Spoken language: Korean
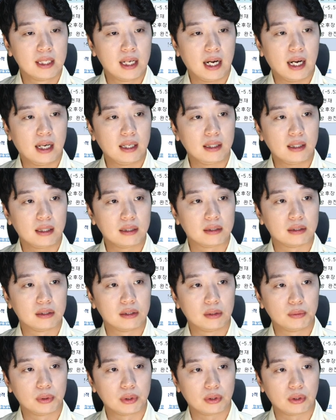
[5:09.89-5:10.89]
하한가
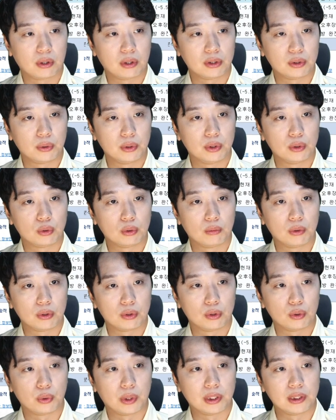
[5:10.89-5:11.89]
근접으로 떨어지고 있는
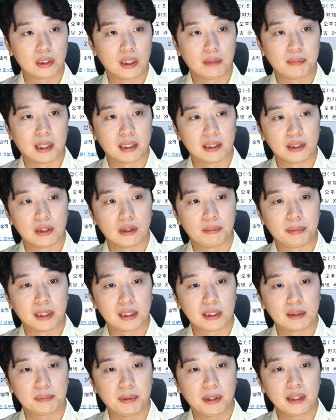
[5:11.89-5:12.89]
종목들은 굉장히 많아요.
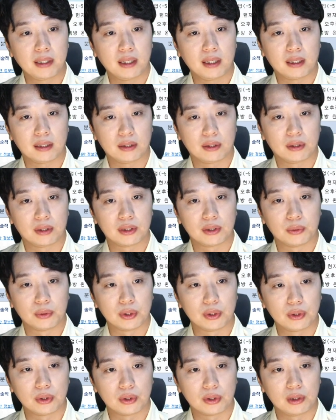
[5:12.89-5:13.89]
111개가 떨어지고
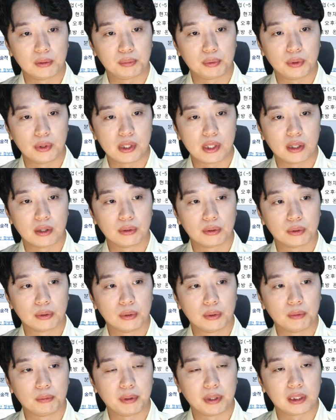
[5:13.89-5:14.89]
있죠. 10%
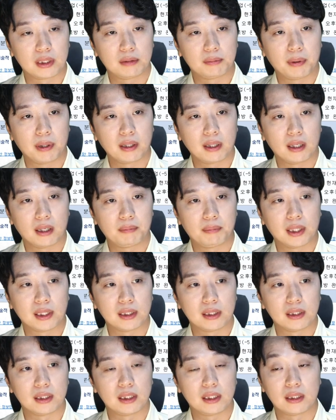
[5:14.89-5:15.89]
이상으로 111개가
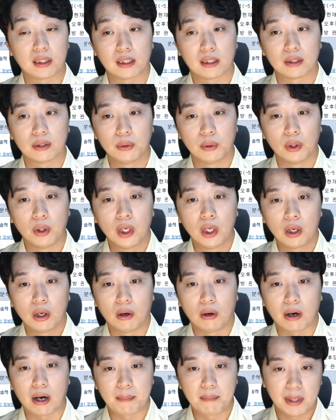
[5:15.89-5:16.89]
빠지는 시장도
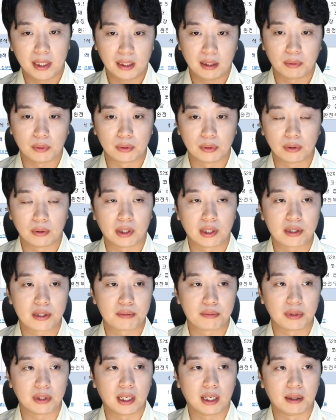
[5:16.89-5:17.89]
어, 간만에 보는 것
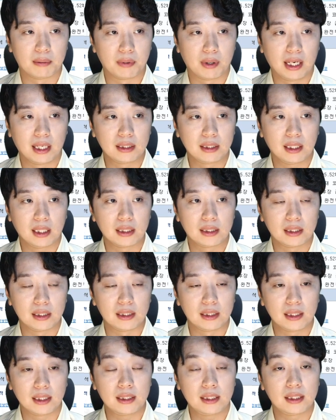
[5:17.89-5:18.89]
같습니다. 뭐 아직까지
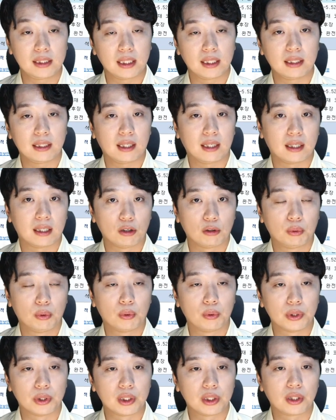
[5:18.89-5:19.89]
이제 시작이다라고
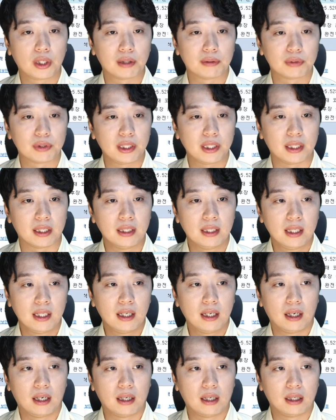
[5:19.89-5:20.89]
보고 있기 때문에
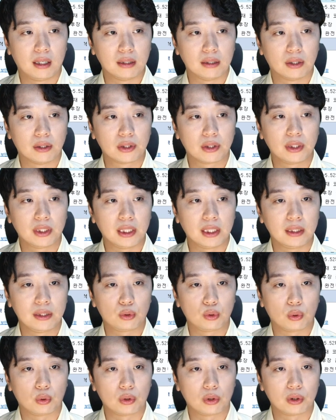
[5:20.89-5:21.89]
어, 여전히
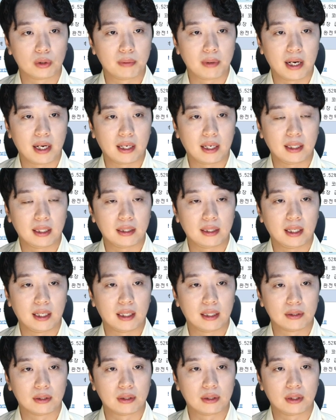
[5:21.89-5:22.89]
조금 하락에 대한
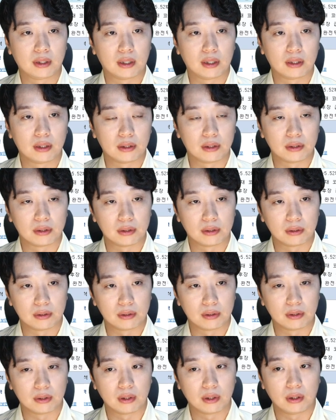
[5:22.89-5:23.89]
대한
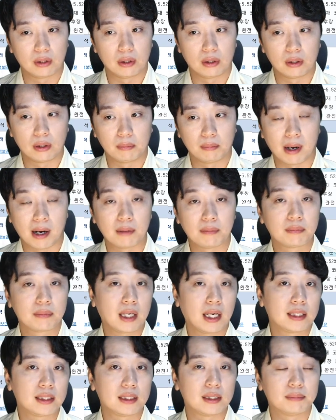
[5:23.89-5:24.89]
어떤 어,
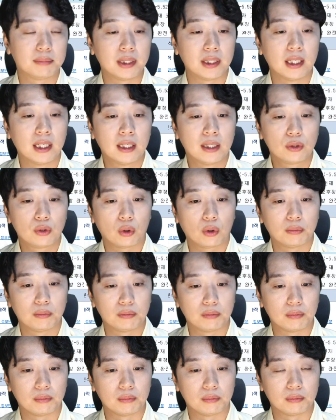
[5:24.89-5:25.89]
마음가짐을
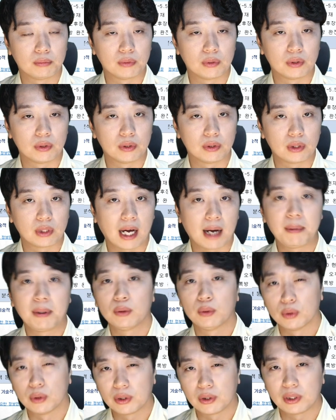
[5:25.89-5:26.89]
조금
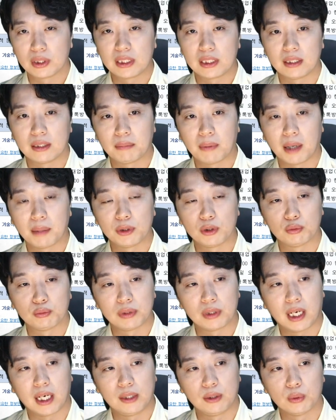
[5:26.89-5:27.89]
담아놓는 것이 마음의
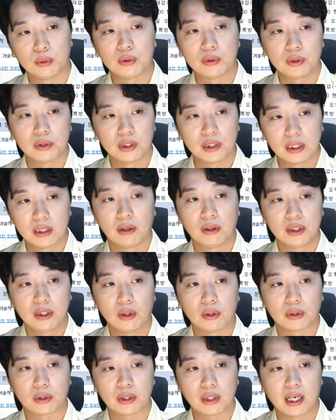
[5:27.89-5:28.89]
준비를 해놓는 것이
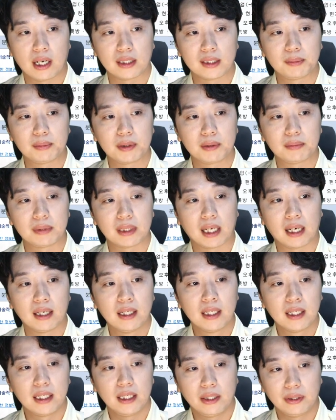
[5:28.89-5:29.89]
어떨까 싶습니다.
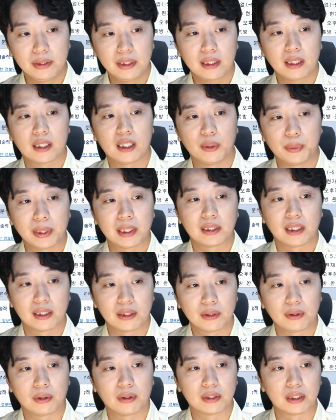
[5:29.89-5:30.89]
이러니까 기회가
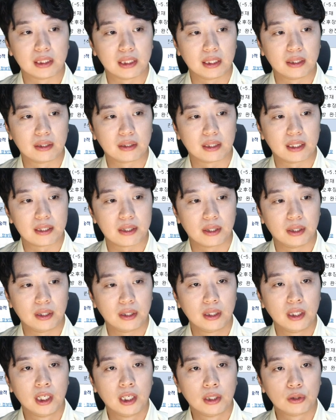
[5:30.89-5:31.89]
되는 거거든요.
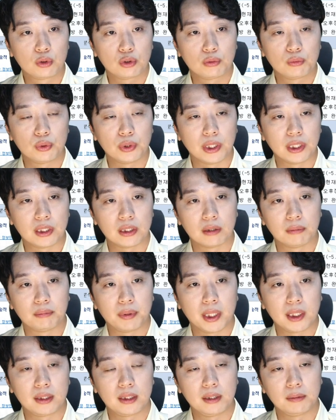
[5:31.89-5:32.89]
그래서 충분히 지금
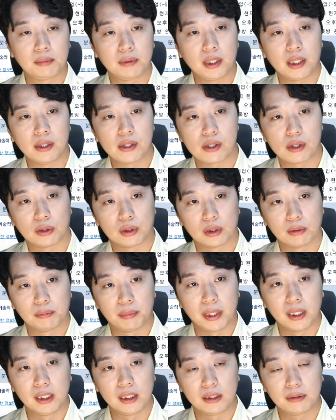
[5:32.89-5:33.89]
110개에서 지금
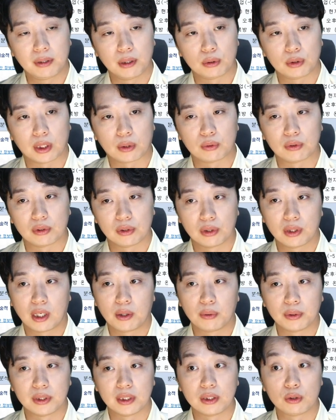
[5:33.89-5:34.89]
120개로 자꾸
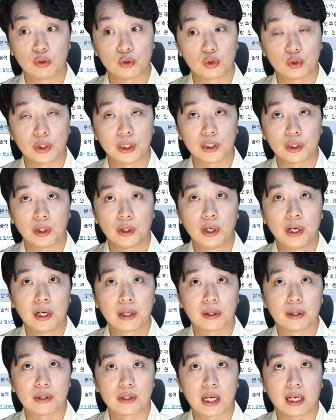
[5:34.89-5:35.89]
늘어나고 있는 수준이죠.
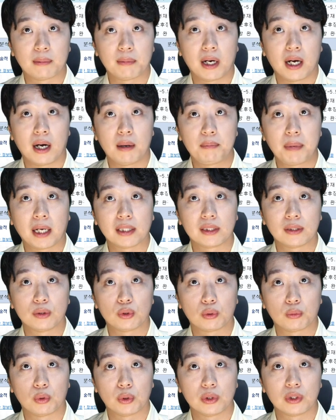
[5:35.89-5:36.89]
그래서 아마 빠지는
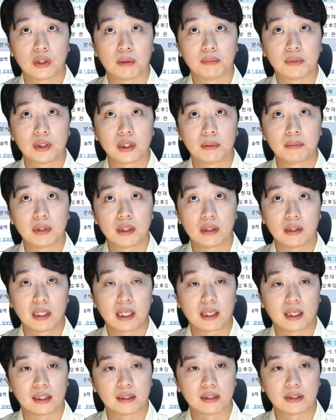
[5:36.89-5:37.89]
종목은 점점
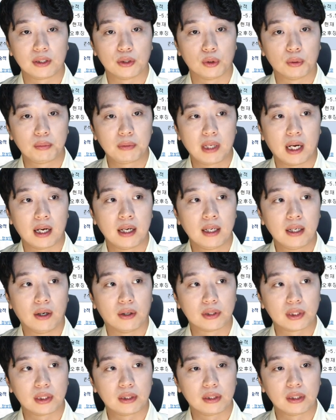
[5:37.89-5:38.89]
늘어날 가능성이 높다.
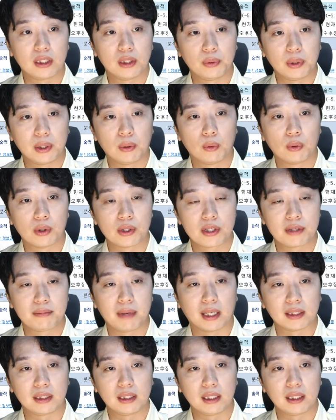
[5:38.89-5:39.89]
어쨌든 기회가 온 것은
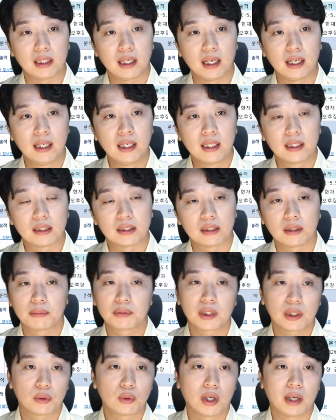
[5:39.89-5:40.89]
맞으니까 그 점
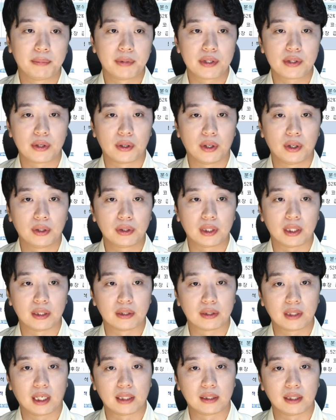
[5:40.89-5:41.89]
참고하면서
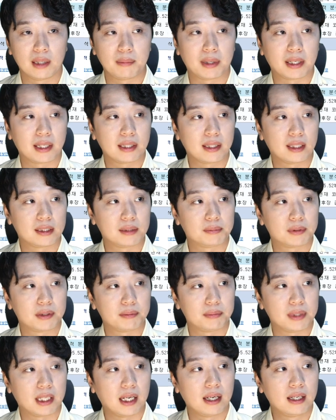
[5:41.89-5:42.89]
대응을 하는 게 맞겠다
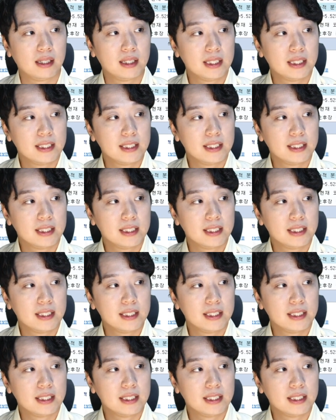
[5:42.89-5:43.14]
싶습니다.